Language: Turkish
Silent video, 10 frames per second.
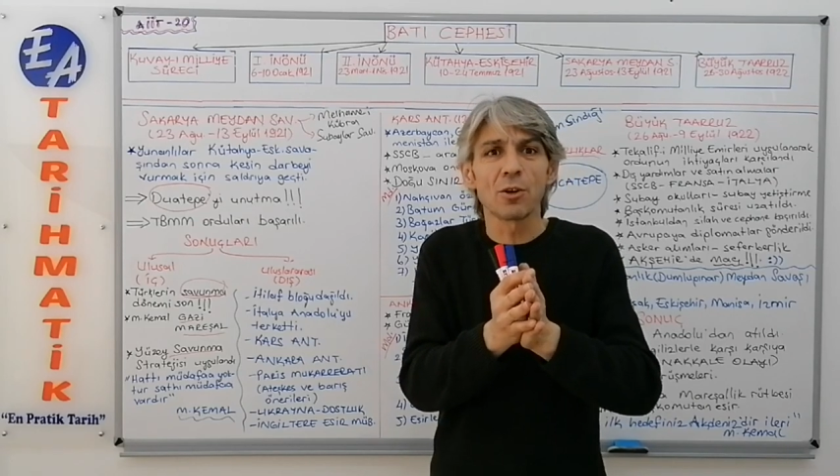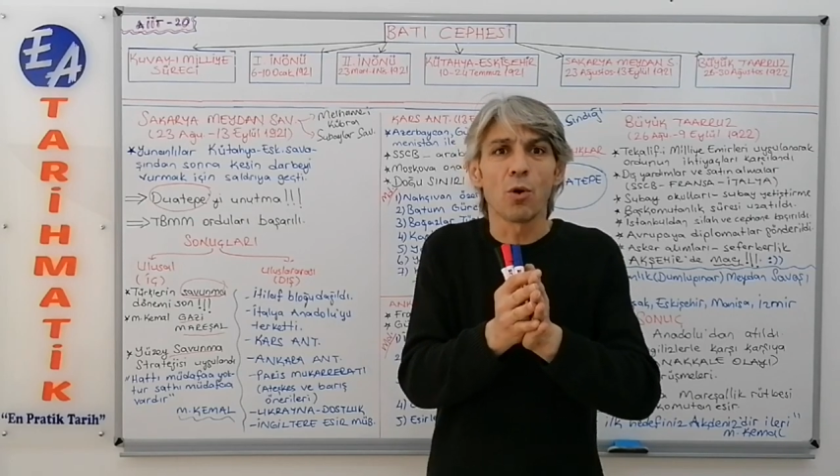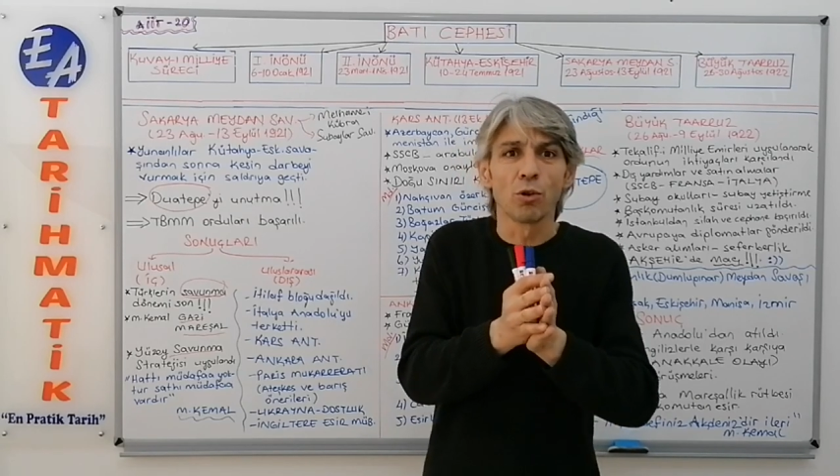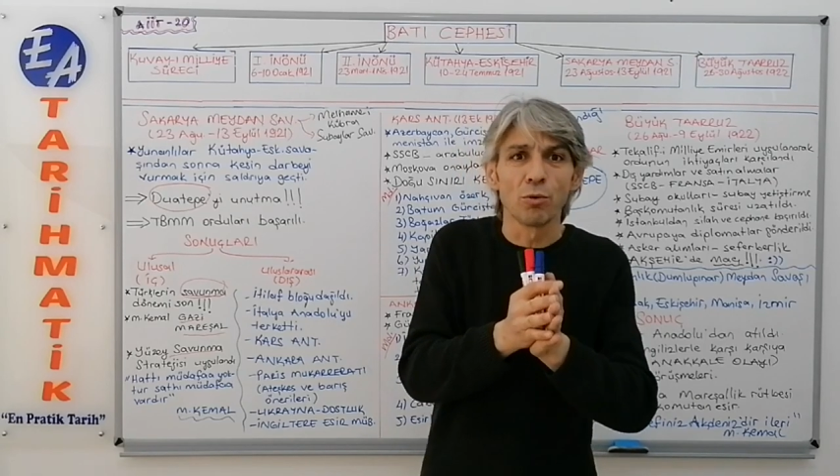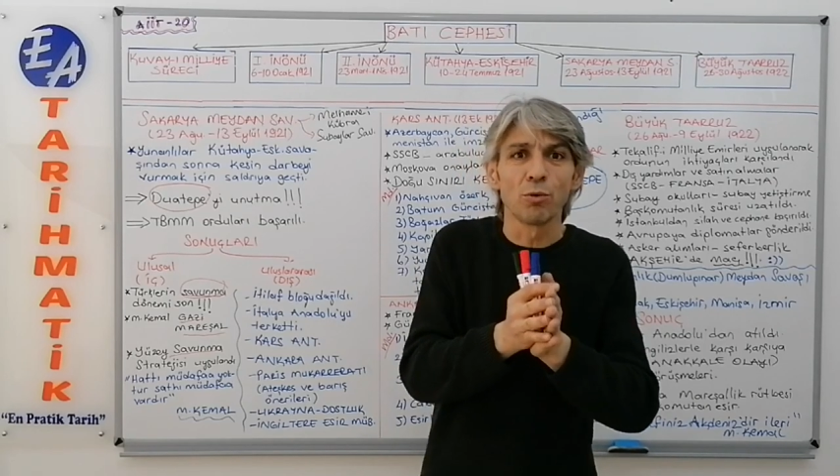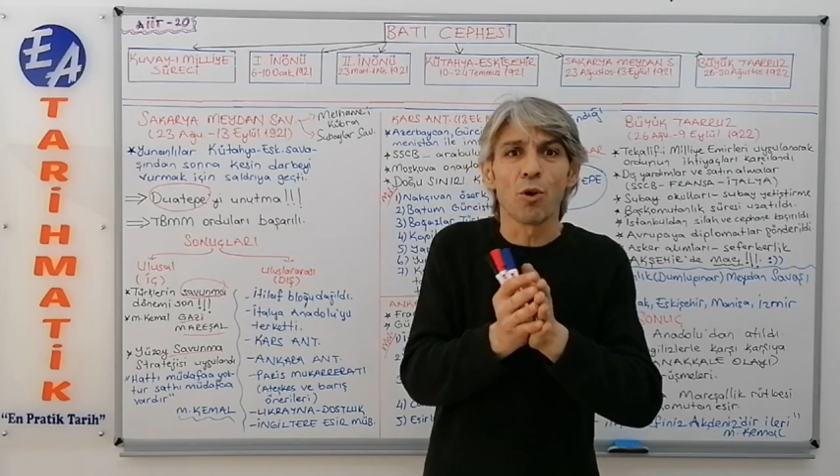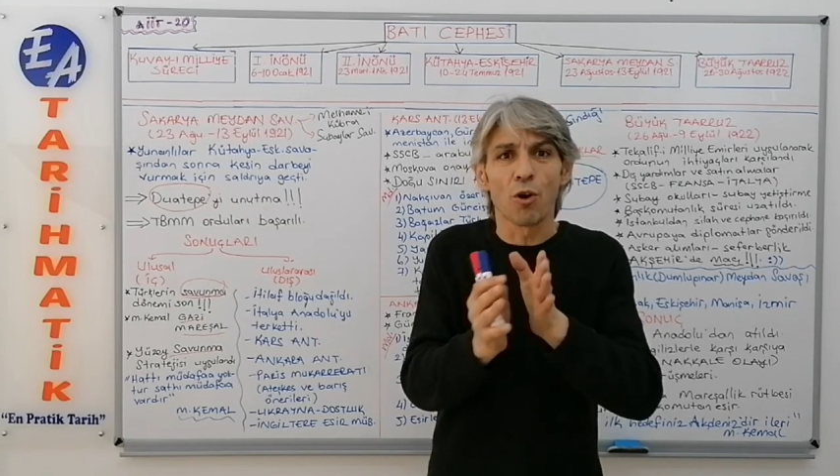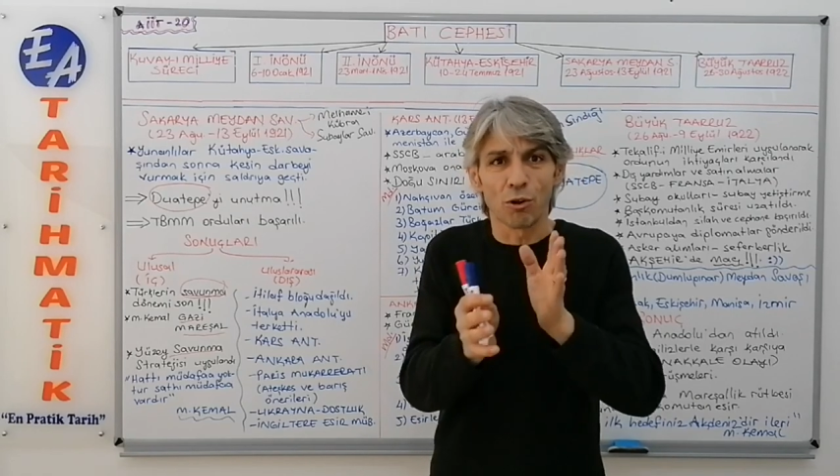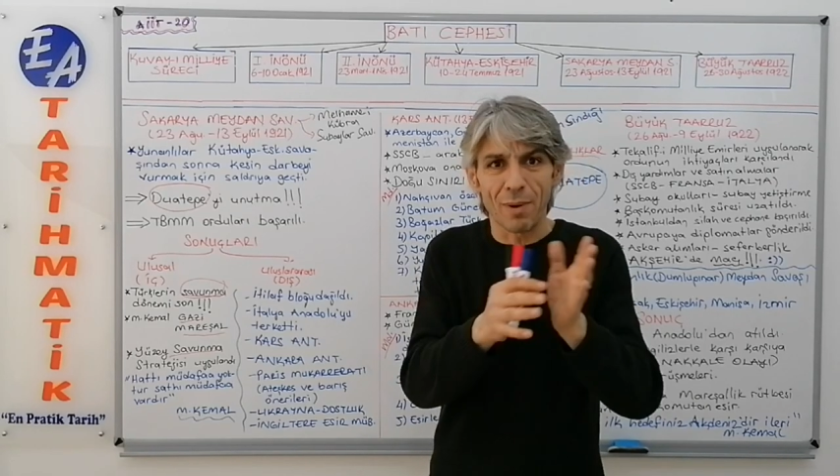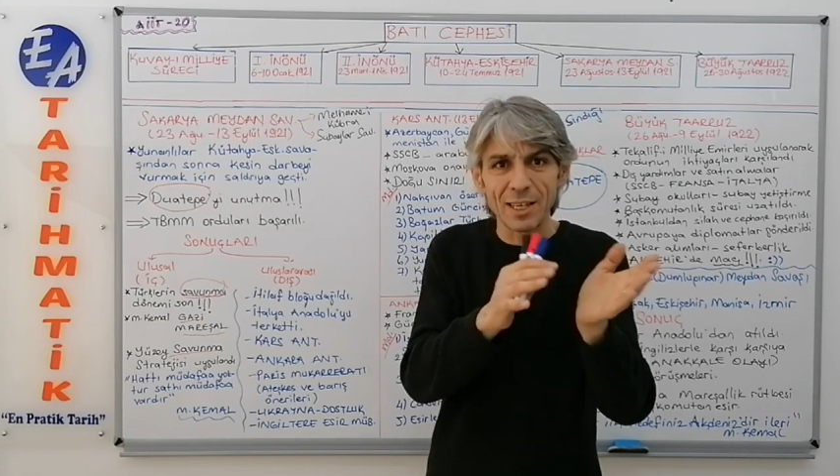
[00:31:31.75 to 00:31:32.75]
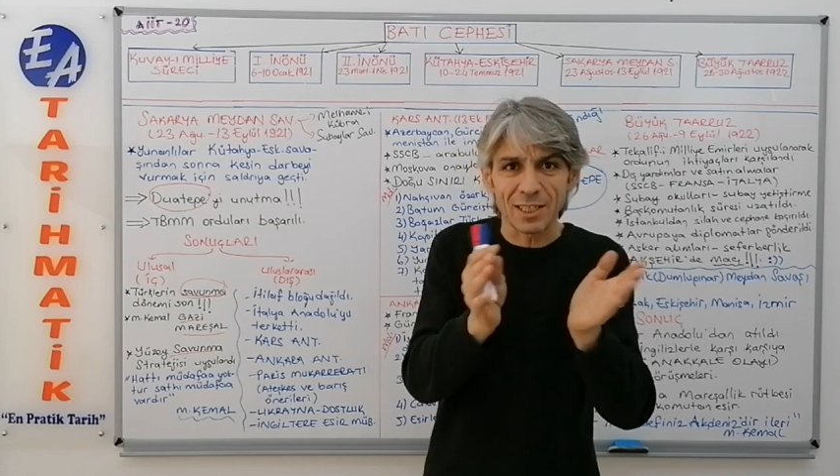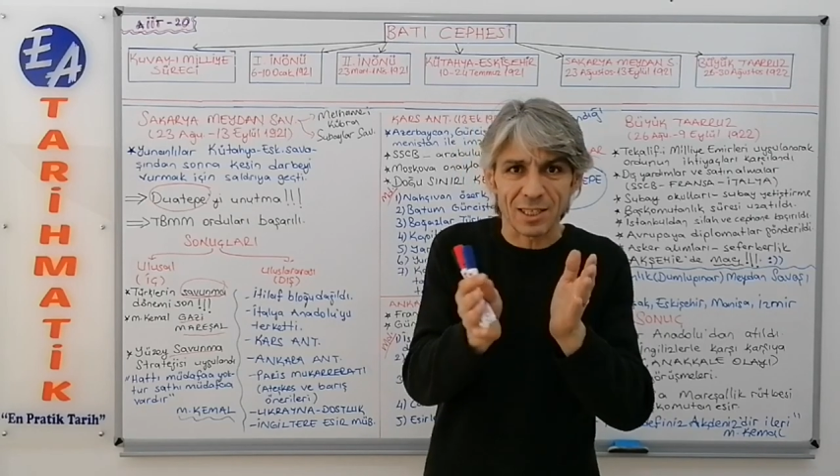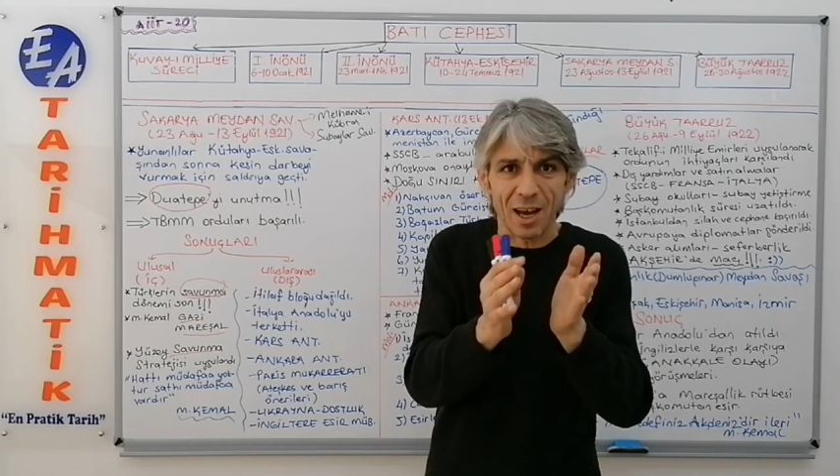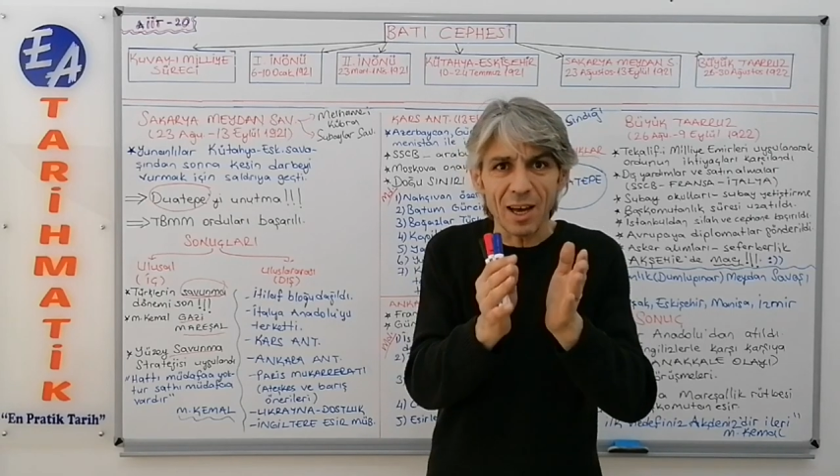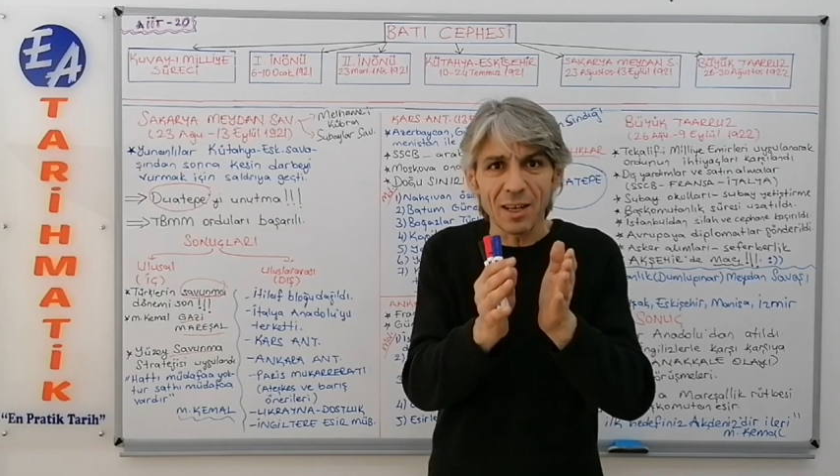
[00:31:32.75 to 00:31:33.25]
olumlu
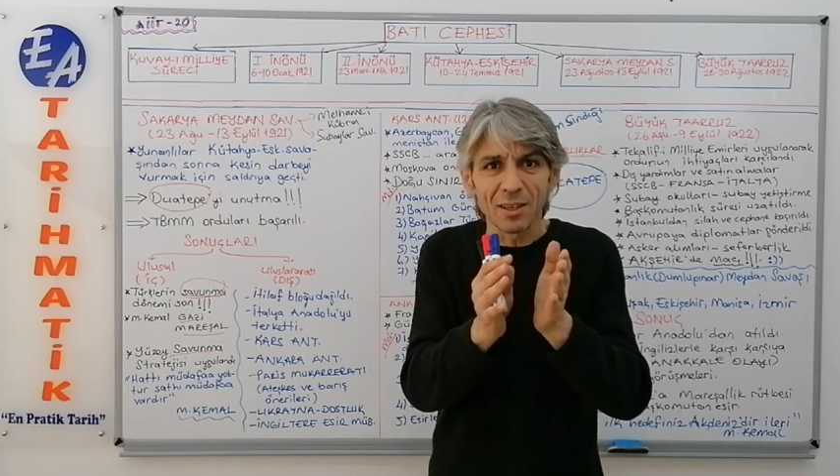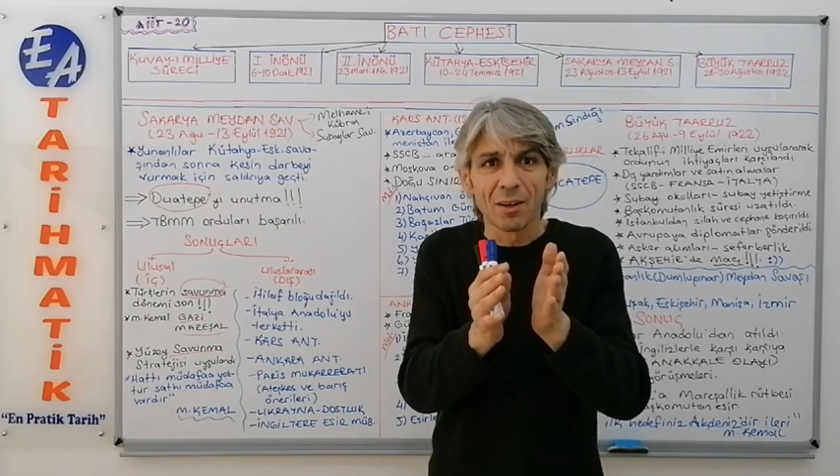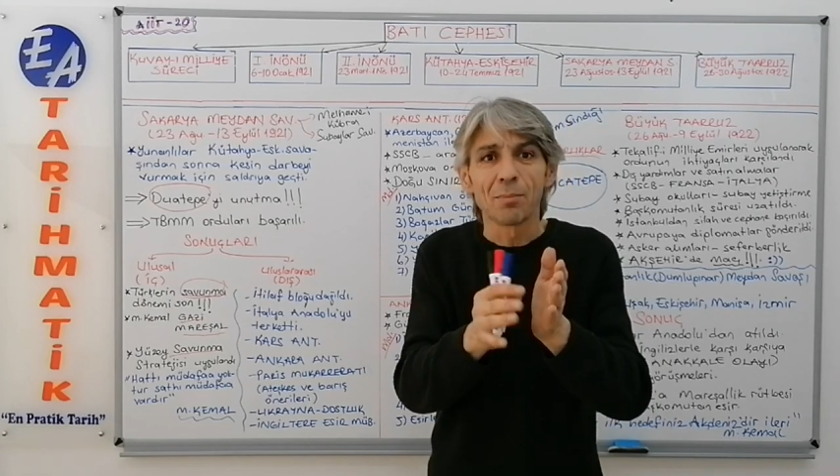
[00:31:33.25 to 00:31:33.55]
olmazsa,